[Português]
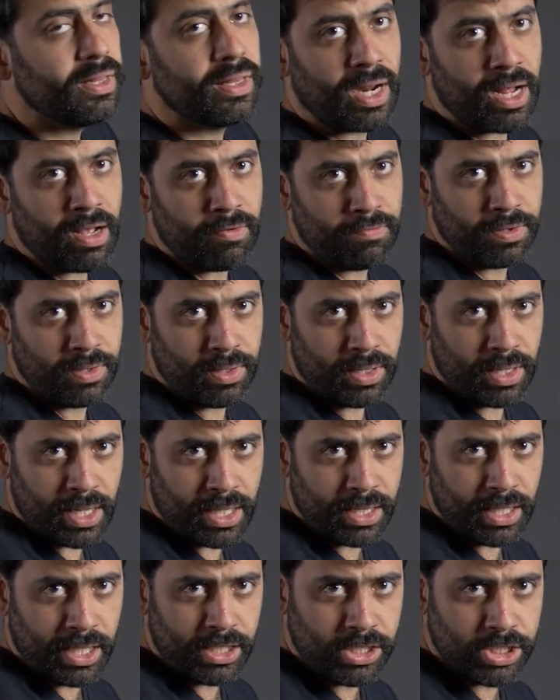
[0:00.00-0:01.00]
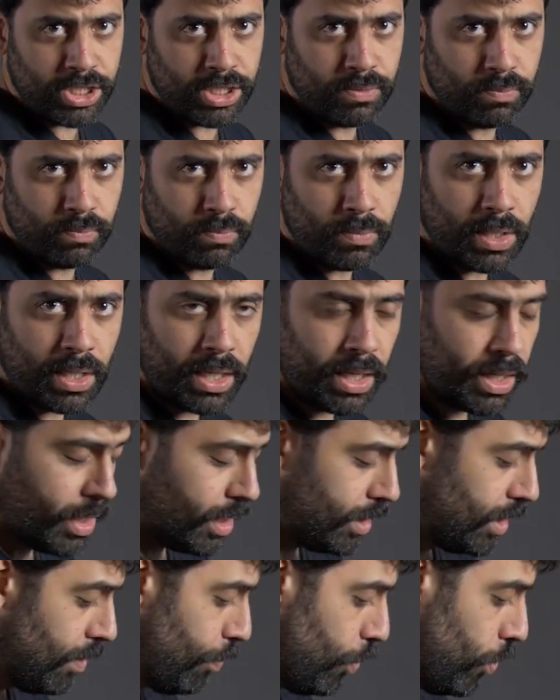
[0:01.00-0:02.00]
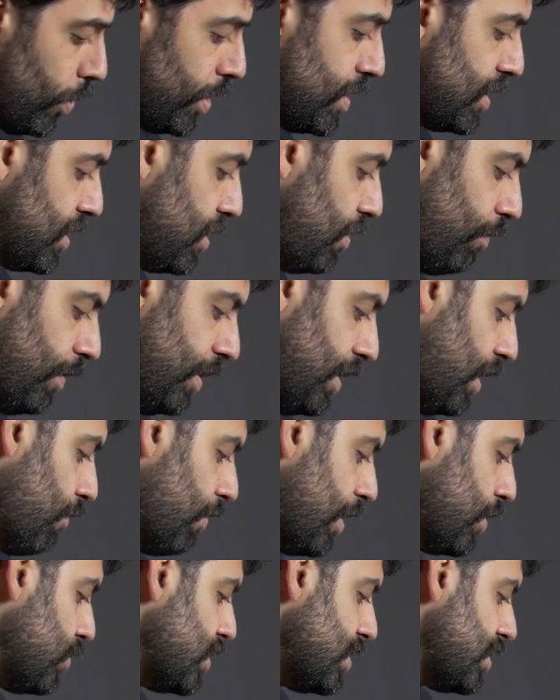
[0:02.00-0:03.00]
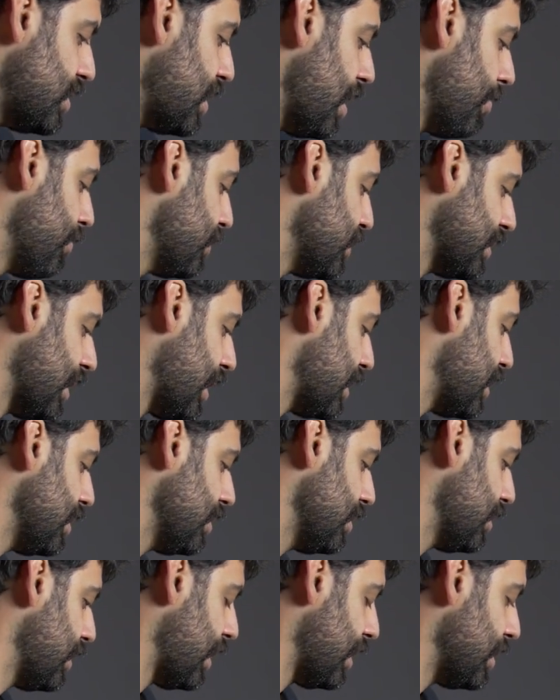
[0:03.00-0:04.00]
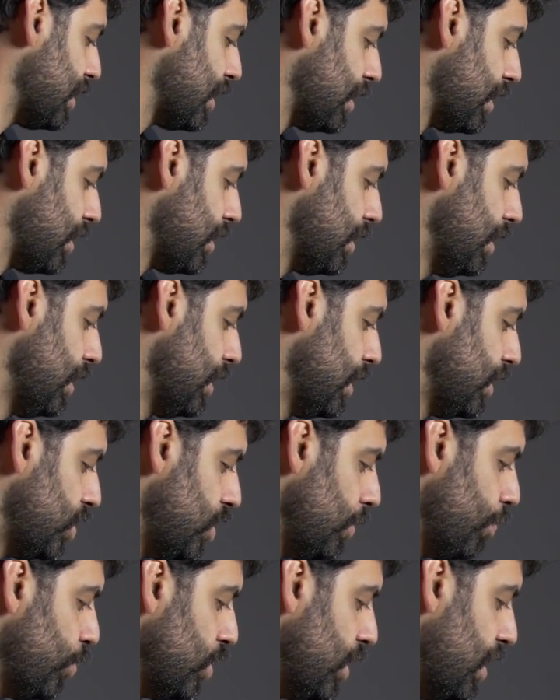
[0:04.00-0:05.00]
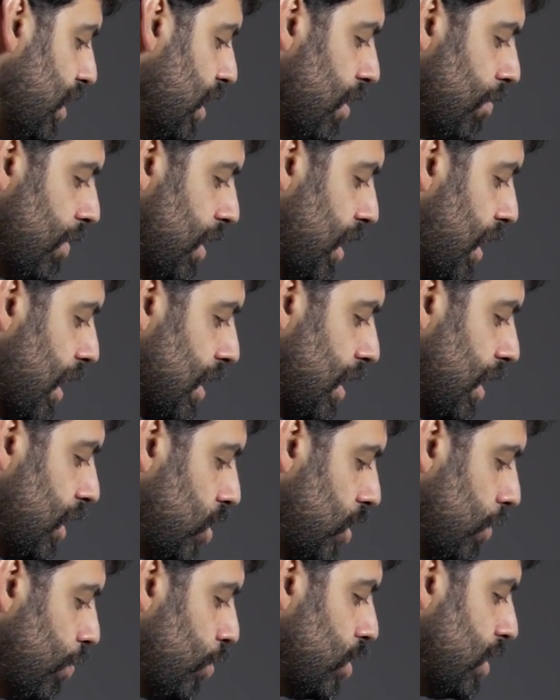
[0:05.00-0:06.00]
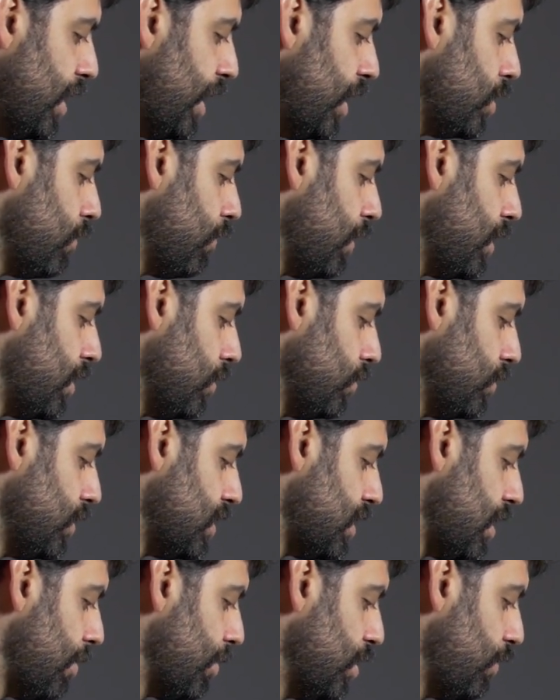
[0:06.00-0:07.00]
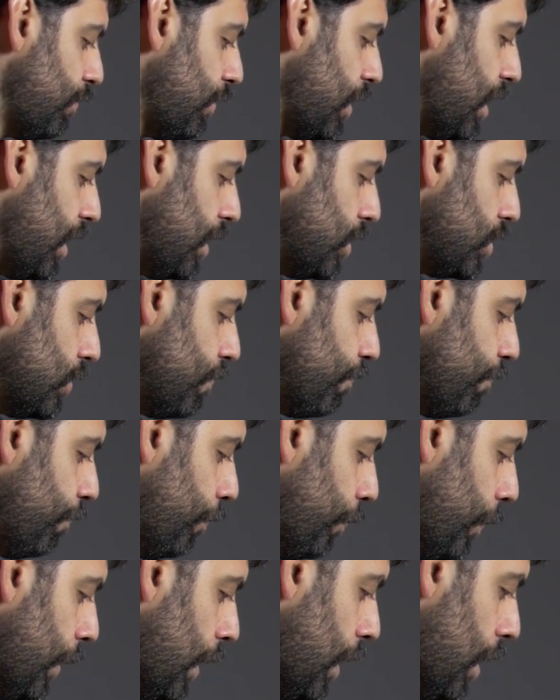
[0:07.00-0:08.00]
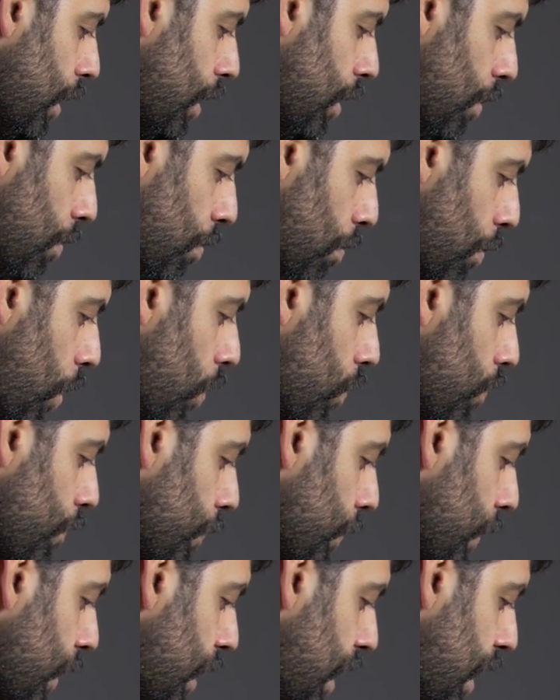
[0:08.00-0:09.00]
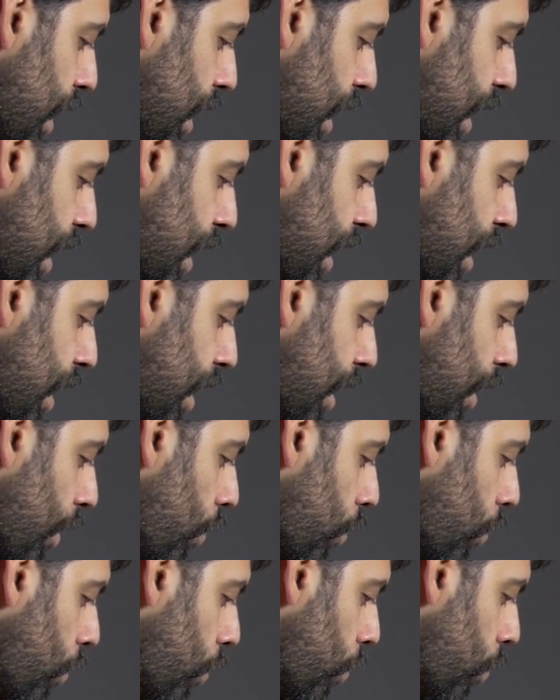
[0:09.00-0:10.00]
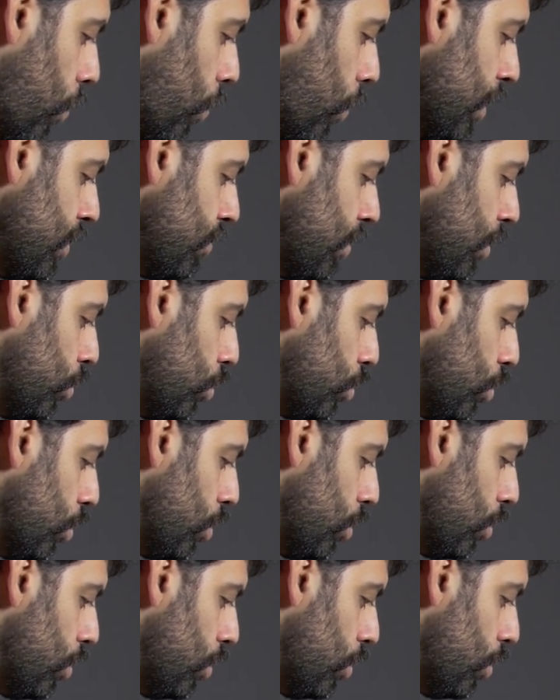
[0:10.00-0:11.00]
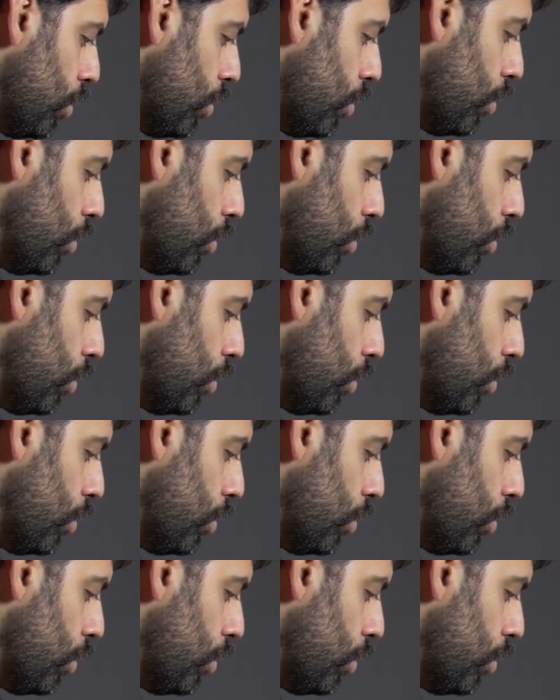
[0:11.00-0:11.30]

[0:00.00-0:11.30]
e trava a lente é, depois. Enfim, tem vários sistemas. Cada, cada tipo de câmera, cada tipo de lente vai ter um sistema diferente. Bom, é, quando eu estou